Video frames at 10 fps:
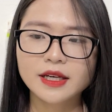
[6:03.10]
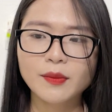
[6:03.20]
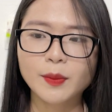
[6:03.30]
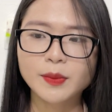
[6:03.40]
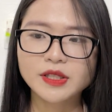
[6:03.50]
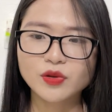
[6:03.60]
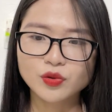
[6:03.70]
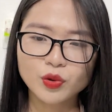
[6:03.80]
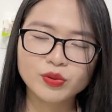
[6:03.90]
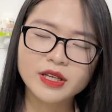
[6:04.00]
khi mà mình sử
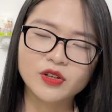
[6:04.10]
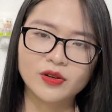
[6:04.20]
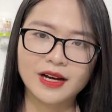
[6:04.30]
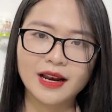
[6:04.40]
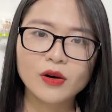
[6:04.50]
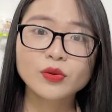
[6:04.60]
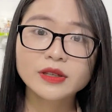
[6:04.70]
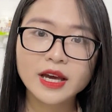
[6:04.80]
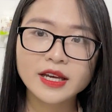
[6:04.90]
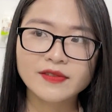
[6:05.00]
dụng thì nó khá là ok
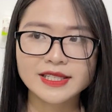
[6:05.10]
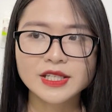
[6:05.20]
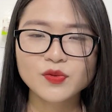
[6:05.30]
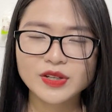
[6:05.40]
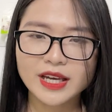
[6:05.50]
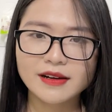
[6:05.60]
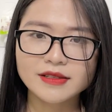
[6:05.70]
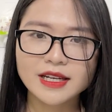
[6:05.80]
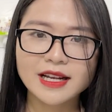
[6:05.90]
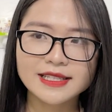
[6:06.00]
và dịu nhẹ ở
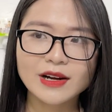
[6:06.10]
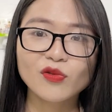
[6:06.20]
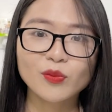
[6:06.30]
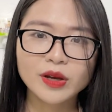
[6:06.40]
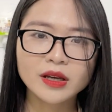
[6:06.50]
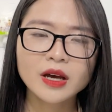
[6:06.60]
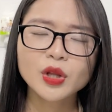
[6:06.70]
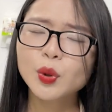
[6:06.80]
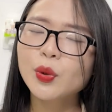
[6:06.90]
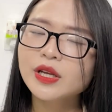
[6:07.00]
trên làn da của mình.
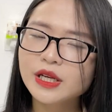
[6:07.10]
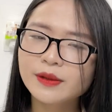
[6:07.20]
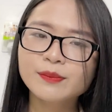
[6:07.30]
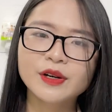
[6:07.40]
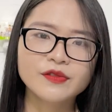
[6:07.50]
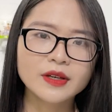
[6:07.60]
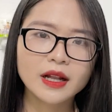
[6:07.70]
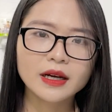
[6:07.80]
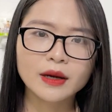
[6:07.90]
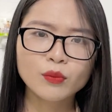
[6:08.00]
Tuy nhiên bởi vì
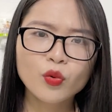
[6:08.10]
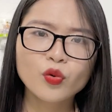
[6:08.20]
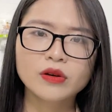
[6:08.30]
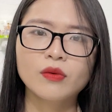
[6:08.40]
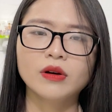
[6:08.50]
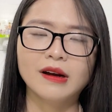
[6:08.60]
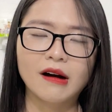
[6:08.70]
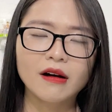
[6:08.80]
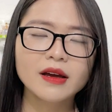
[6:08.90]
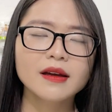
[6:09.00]
là cái mùi của nó
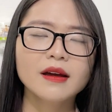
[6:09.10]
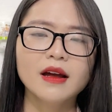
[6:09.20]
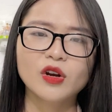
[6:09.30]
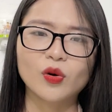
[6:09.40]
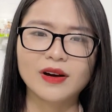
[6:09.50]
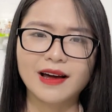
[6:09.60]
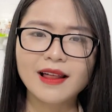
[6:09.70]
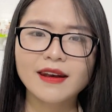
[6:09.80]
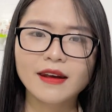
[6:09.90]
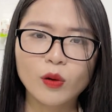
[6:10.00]
ấy, nó khá
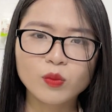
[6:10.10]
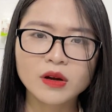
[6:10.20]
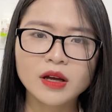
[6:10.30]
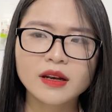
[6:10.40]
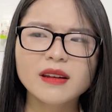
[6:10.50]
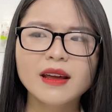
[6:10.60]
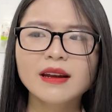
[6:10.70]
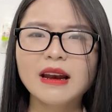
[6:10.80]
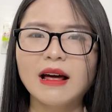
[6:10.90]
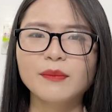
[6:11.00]
là nồng
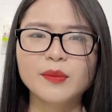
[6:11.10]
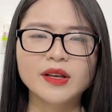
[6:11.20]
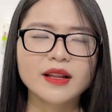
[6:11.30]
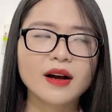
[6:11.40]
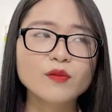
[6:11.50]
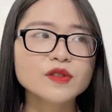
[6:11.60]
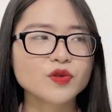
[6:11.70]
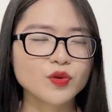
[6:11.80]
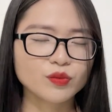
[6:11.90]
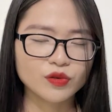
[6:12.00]
nên là mình đã không sử
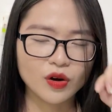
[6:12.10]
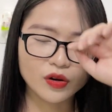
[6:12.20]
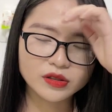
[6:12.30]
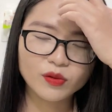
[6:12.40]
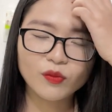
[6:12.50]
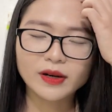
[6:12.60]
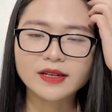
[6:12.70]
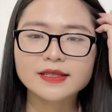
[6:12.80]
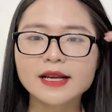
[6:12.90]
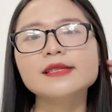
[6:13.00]
dụng nó trong khoảng
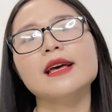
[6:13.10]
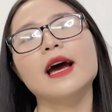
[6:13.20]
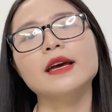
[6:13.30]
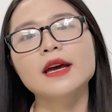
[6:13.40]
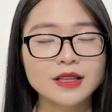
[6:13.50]
thời gian dài.